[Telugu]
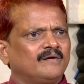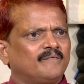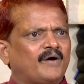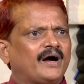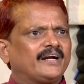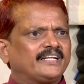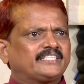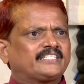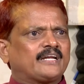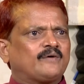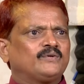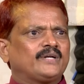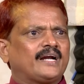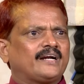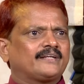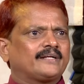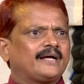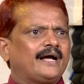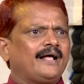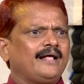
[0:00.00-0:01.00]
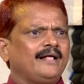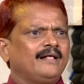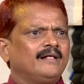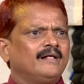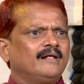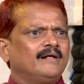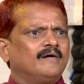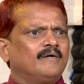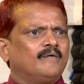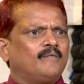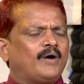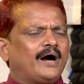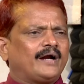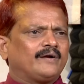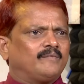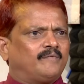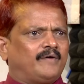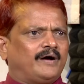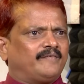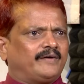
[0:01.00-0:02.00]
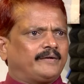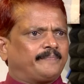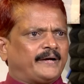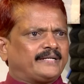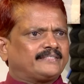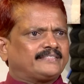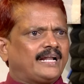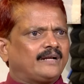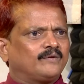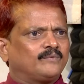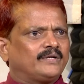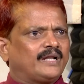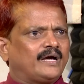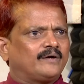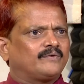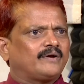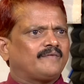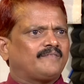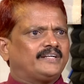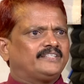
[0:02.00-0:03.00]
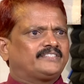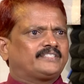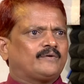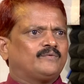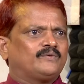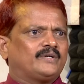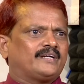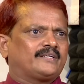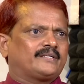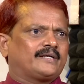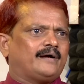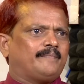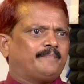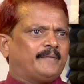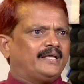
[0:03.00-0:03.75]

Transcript: వాడు ఇష్టం ఉన్నట్టుగా వాడు మన పర్సనల్గా ఉన్నా కూడా మన ఇష్టం ఉన్నట్టుగా